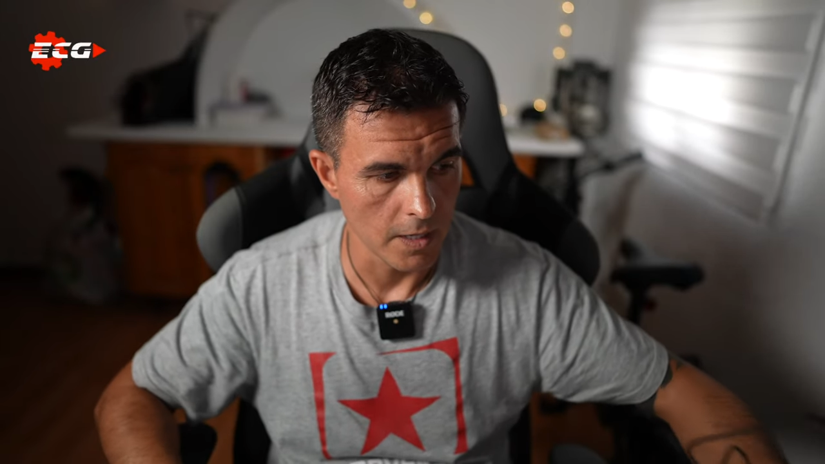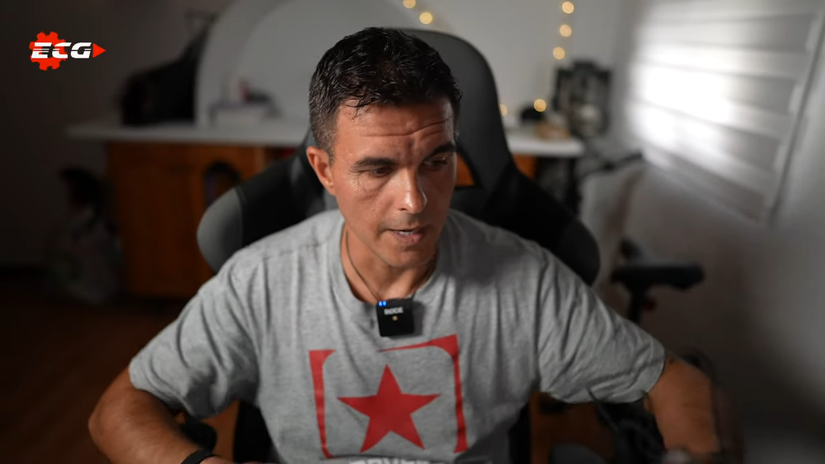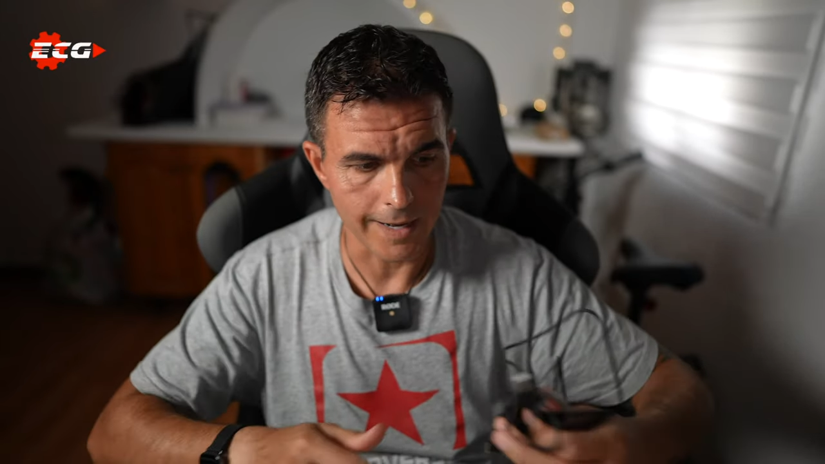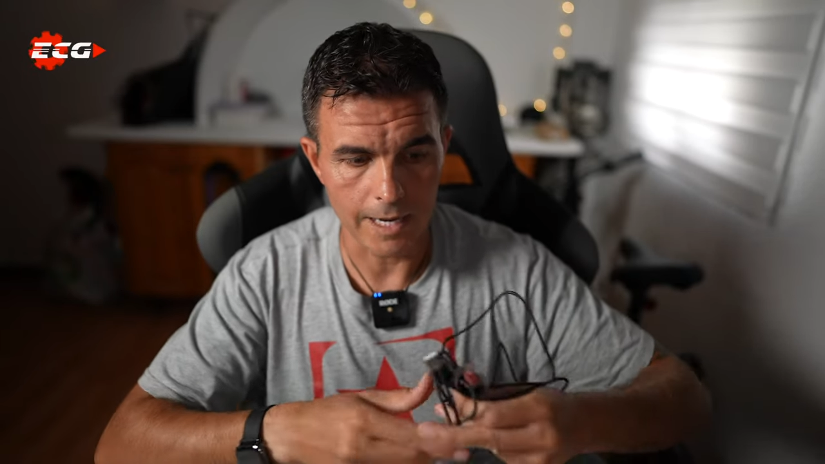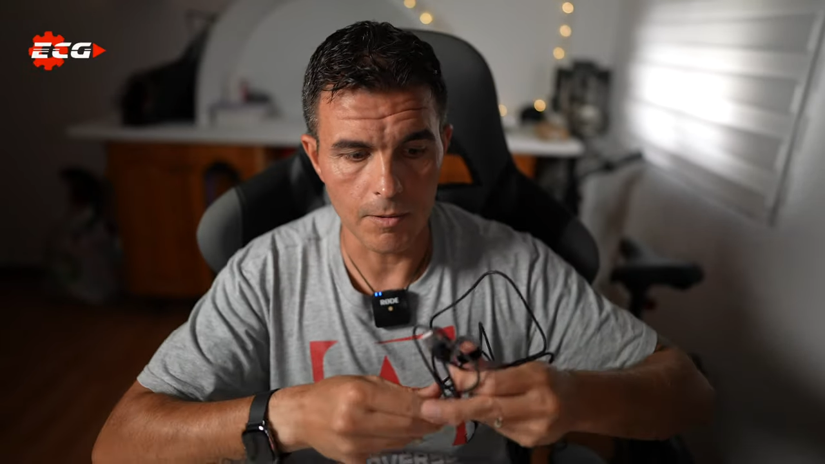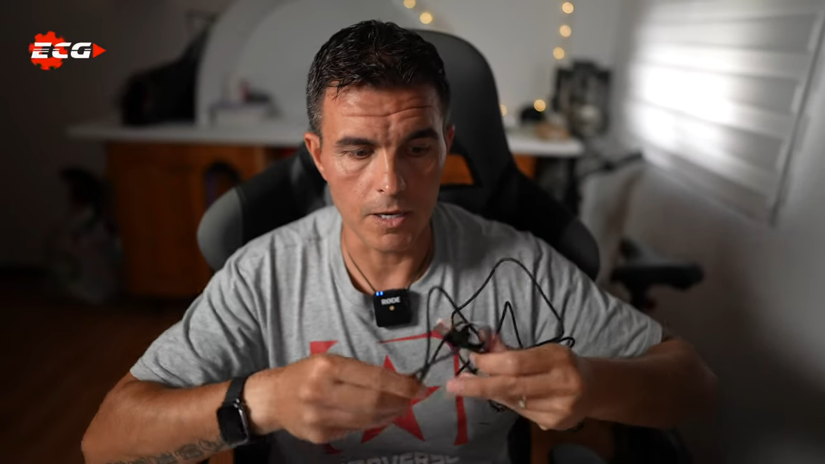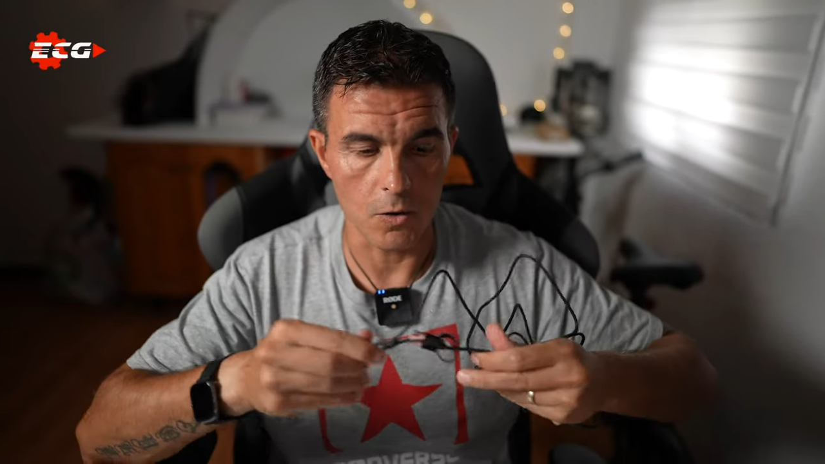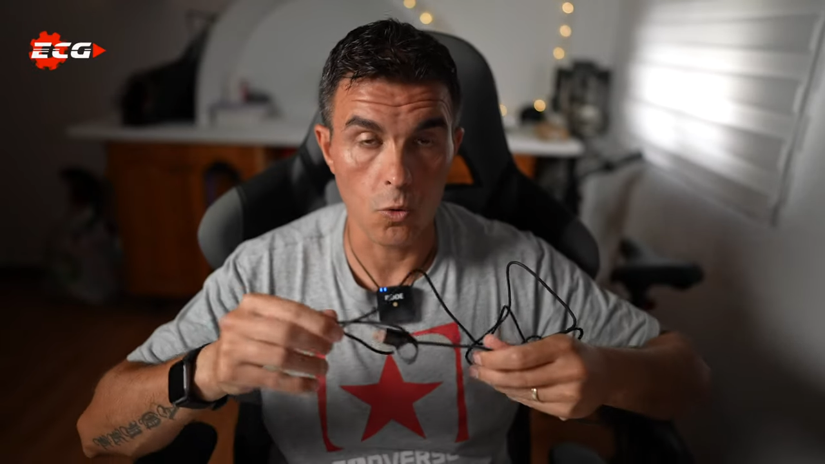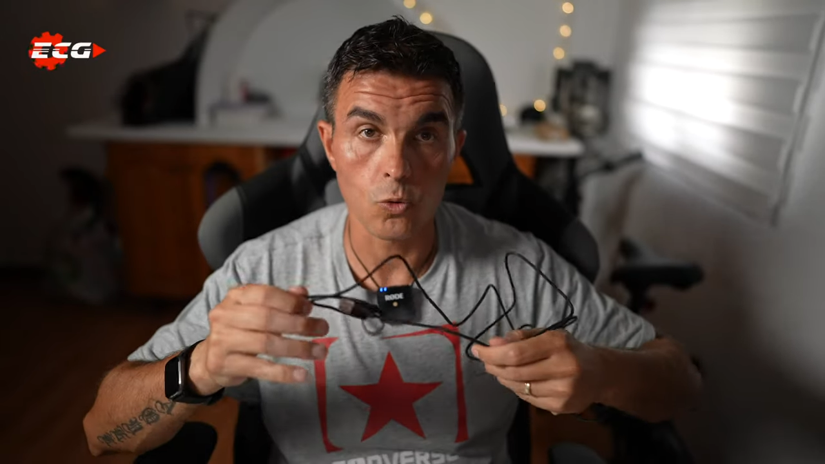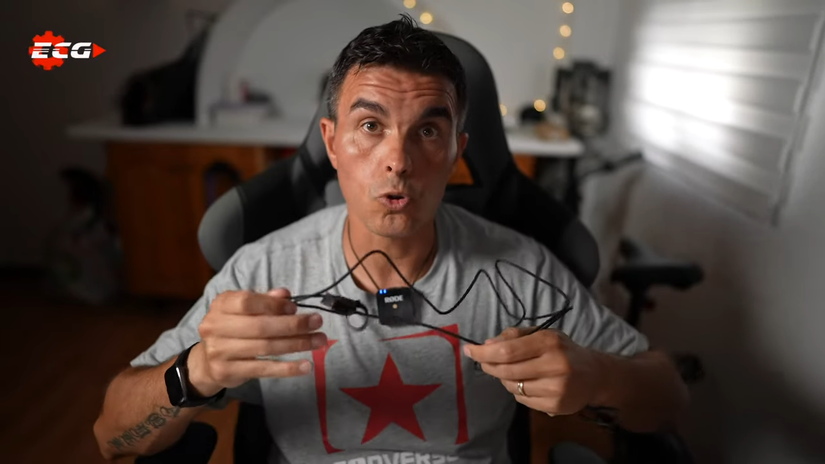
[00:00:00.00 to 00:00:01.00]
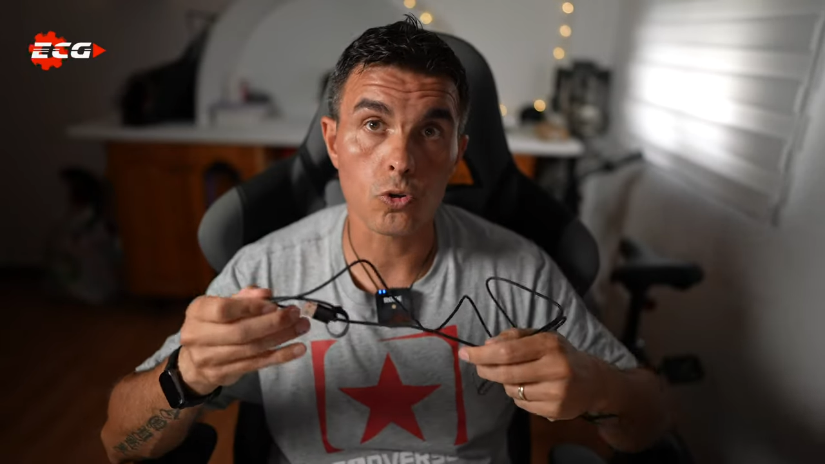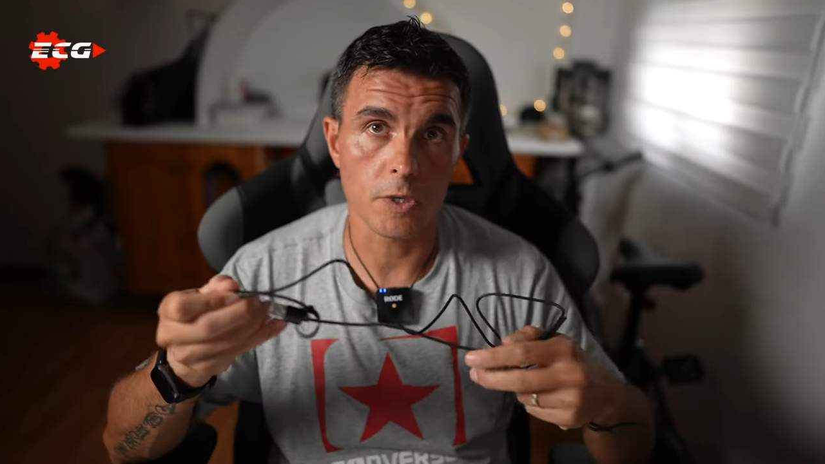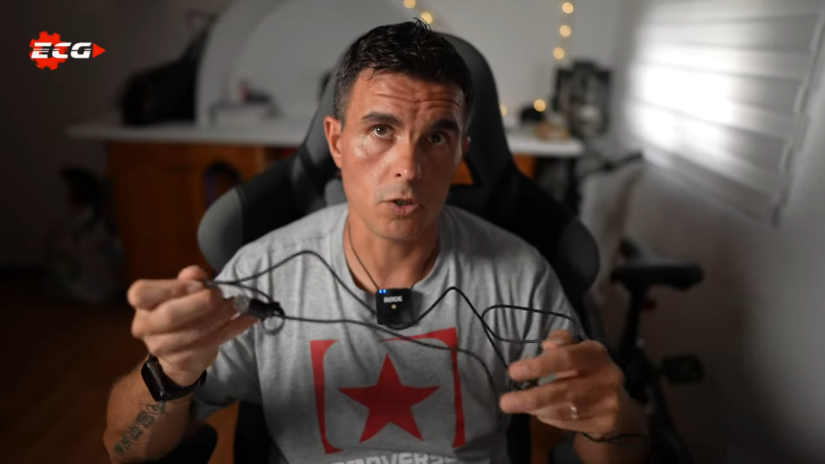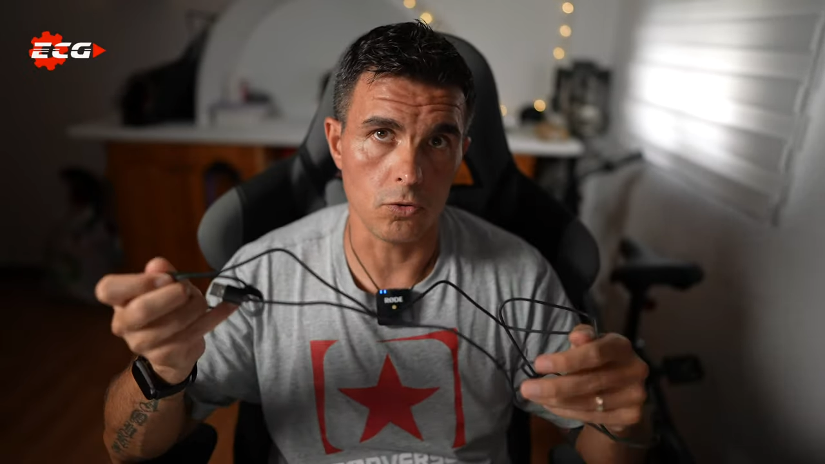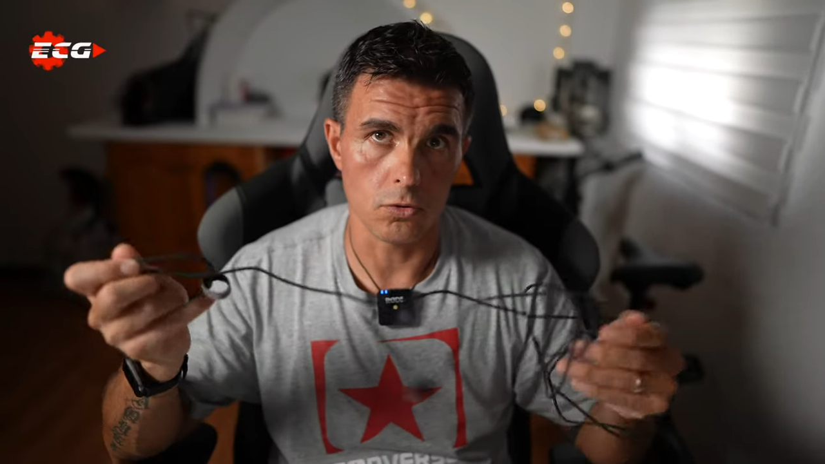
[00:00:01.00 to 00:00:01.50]
El cable, 2
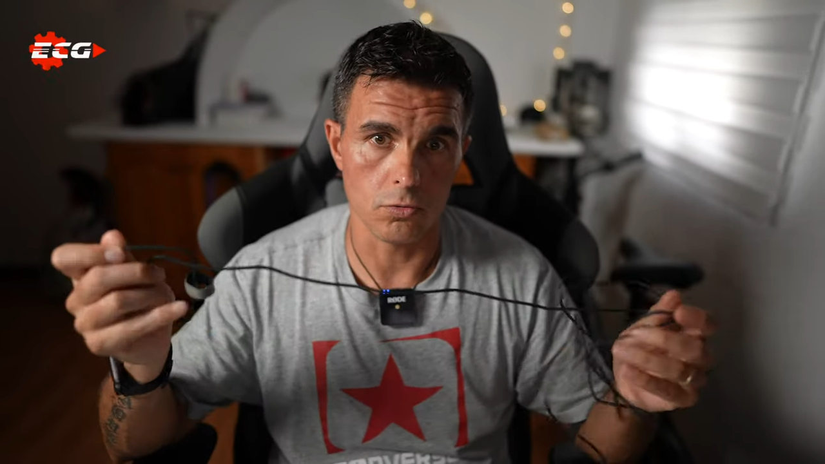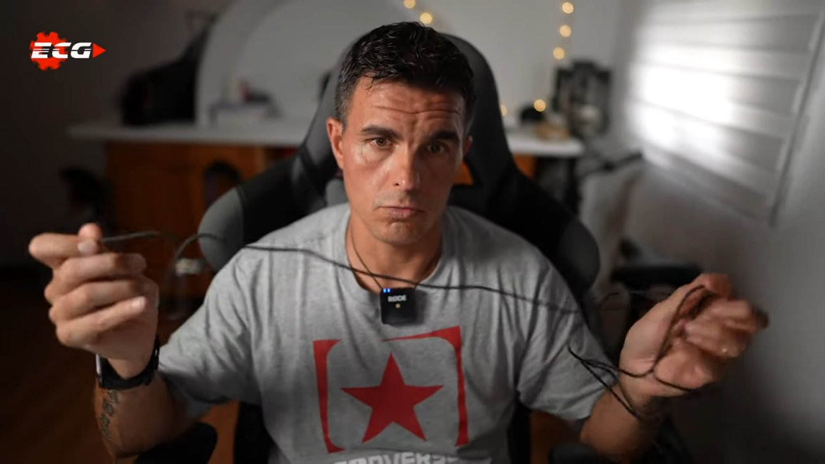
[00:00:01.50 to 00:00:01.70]
metros,